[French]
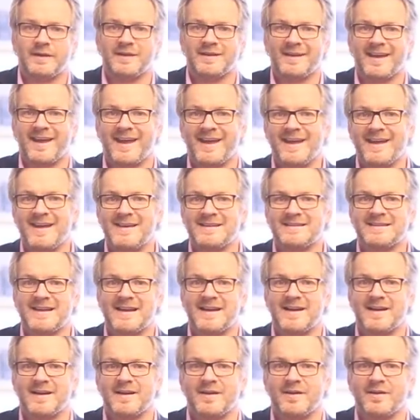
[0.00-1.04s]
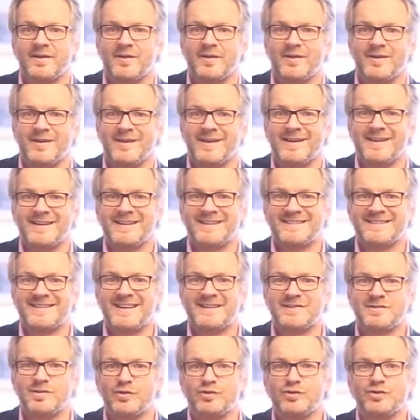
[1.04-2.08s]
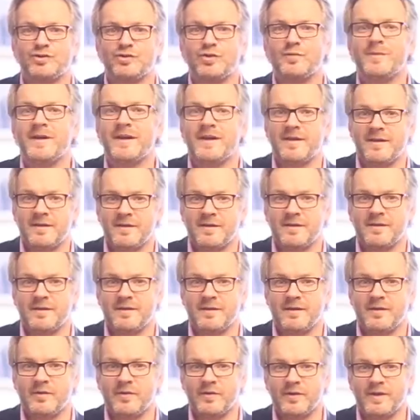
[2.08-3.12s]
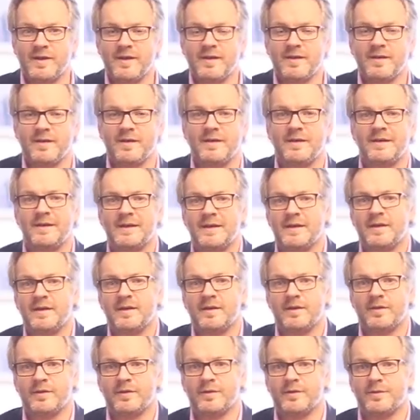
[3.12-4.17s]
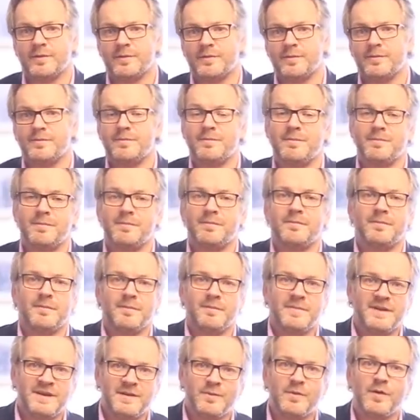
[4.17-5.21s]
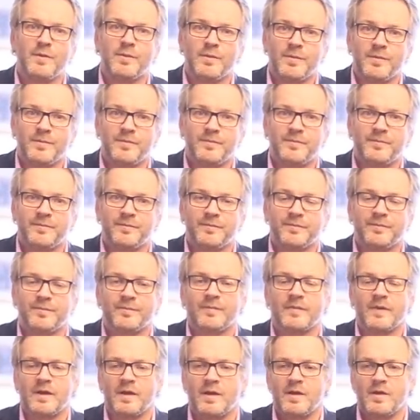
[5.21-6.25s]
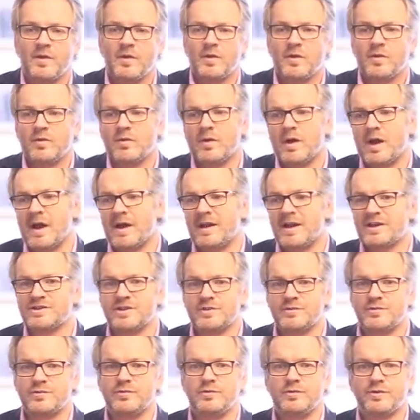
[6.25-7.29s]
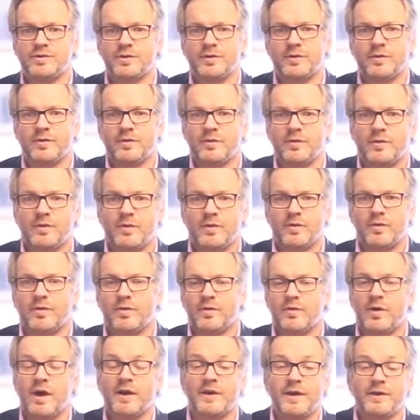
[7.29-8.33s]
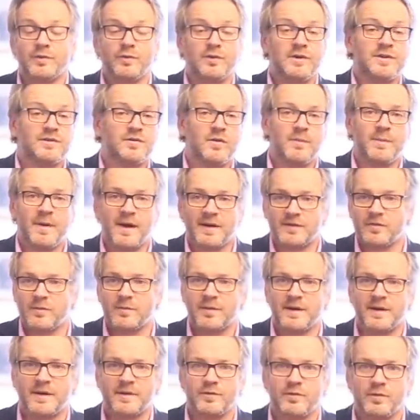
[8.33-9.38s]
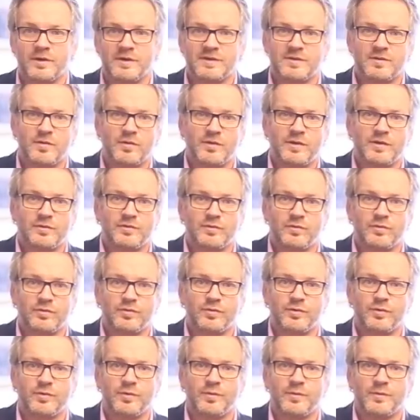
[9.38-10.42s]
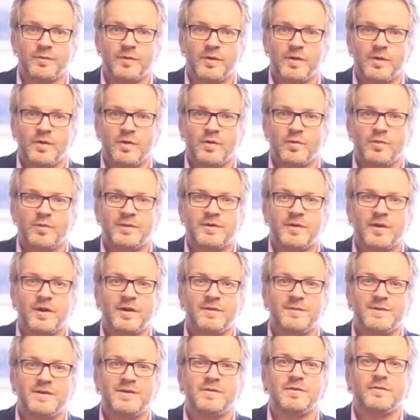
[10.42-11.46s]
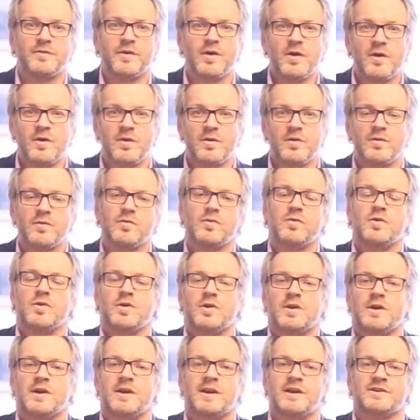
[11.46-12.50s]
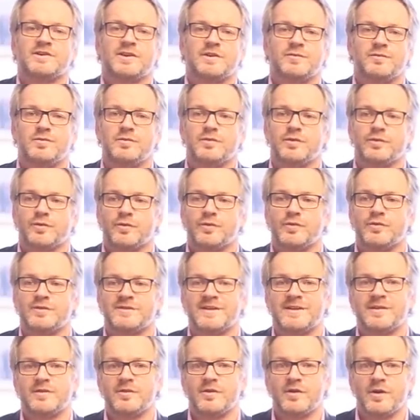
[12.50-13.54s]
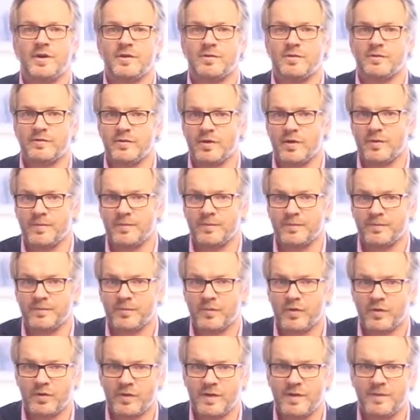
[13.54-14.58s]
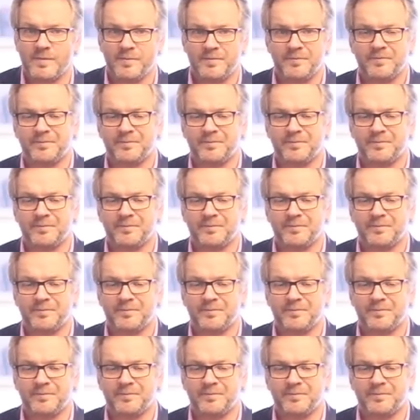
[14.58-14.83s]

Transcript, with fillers: 13 euh, à, 16 heures de sommeil, ok euh, Minimum. À l'âge adulte, euh, un adolescent par exemple, un adolescent on est autour de 8h30, 9h, et l'âge adulte entre 7h et 9h, ok